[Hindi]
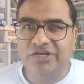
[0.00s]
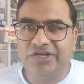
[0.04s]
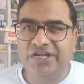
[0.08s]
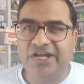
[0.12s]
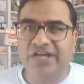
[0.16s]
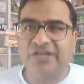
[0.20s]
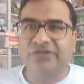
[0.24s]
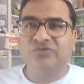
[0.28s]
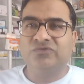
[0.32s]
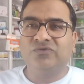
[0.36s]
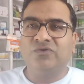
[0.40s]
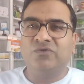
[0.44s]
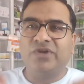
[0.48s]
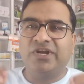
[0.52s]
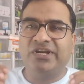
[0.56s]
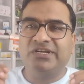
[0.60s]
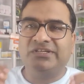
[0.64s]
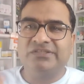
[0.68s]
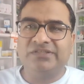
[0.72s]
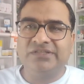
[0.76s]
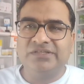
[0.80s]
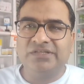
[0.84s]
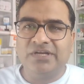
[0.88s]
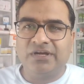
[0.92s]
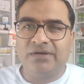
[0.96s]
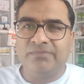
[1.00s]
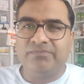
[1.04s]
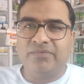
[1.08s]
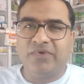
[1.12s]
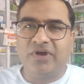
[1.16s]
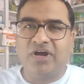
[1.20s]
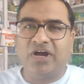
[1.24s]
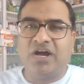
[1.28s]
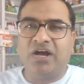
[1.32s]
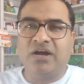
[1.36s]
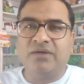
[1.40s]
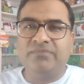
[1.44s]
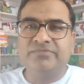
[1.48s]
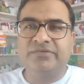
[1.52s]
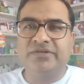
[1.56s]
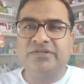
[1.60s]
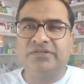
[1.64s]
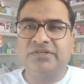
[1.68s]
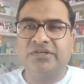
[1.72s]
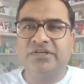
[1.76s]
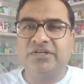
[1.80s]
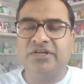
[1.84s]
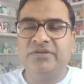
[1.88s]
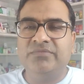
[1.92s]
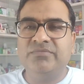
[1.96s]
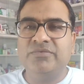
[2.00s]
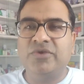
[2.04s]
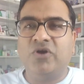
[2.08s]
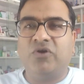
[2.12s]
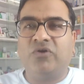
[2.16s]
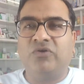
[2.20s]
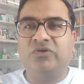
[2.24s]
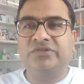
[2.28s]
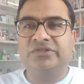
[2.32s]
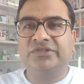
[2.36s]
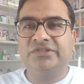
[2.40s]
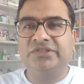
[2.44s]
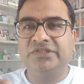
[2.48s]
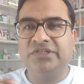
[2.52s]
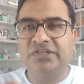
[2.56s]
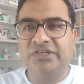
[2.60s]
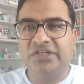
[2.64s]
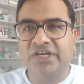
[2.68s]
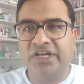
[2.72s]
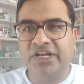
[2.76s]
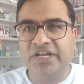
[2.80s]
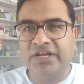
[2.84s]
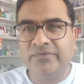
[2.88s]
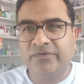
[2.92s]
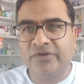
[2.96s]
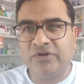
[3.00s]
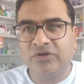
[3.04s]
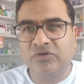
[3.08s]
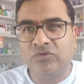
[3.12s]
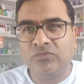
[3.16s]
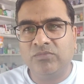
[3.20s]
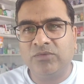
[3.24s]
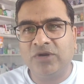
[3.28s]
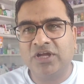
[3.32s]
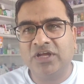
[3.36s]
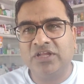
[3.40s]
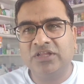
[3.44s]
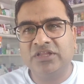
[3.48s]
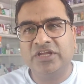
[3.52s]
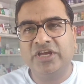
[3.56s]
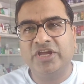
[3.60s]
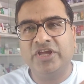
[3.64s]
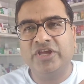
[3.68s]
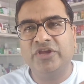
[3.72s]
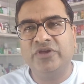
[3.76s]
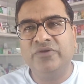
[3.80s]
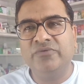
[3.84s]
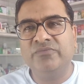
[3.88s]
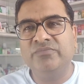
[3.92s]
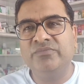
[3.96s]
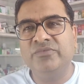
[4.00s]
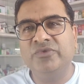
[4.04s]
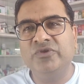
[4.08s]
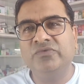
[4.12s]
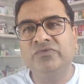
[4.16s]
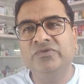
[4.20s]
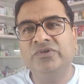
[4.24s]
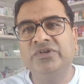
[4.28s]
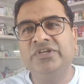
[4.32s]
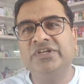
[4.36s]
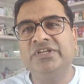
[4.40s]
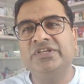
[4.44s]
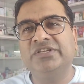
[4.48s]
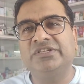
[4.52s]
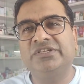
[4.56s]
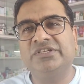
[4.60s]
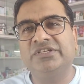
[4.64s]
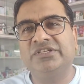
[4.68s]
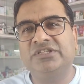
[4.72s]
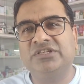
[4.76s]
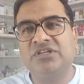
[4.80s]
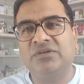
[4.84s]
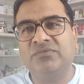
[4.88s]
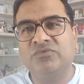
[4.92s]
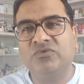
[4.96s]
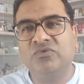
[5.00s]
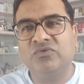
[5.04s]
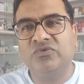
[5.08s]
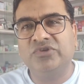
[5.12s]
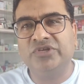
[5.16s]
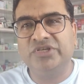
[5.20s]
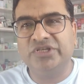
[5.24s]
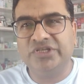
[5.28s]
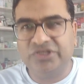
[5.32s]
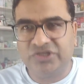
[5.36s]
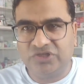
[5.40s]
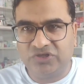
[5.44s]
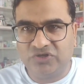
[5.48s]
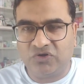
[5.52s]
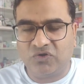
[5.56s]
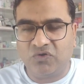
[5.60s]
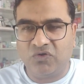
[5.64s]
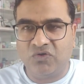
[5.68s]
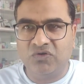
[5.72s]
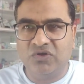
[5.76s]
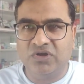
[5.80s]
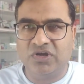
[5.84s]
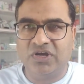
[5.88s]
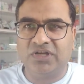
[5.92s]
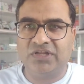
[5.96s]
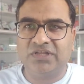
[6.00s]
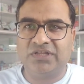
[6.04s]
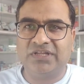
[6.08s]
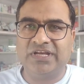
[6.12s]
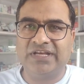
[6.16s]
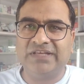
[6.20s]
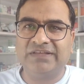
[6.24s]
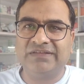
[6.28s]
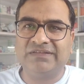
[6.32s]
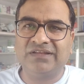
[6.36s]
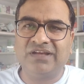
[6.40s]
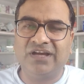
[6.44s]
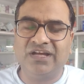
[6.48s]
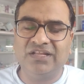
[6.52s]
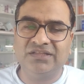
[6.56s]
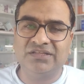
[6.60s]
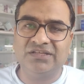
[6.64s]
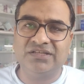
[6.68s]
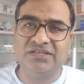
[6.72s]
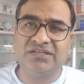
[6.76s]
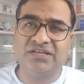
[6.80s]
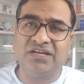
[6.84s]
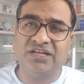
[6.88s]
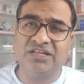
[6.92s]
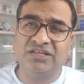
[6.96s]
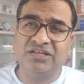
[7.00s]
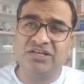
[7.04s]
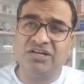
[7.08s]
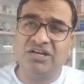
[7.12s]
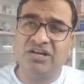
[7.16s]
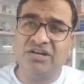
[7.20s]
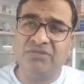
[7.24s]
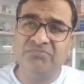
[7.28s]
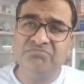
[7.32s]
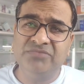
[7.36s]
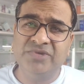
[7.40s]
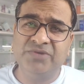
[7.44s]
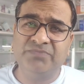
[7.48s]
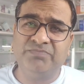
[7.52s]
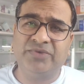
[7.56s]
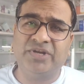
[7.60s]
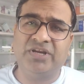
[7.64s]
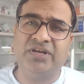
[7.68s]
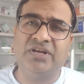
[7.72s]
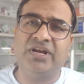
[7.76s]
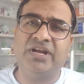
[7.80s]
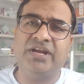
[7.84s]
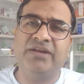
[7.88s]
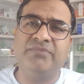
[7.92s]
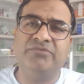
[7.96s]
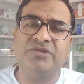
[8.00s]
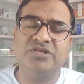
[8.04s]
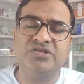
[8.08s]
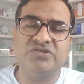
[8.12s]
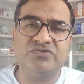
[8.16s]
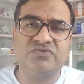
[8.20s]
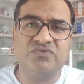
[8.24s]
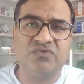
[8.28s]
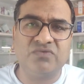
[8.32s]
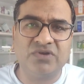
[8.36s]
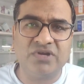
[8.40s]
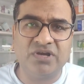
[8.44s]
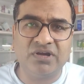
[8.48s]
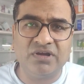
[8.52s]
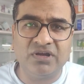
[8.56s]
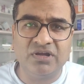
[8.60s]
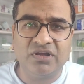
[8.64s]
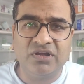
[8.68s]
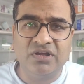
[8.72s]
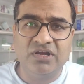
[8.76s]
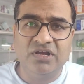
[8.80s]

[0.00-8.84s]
डेक्सोरेंट सिरप आपके शरीर में ऑक्सीजन के लेवल को बढ़ाता है इम्यूनिटी सिस्टम को स्ट्रॉन्ग करता है साथ के साथ गर्भ में पल रहे बच्चों का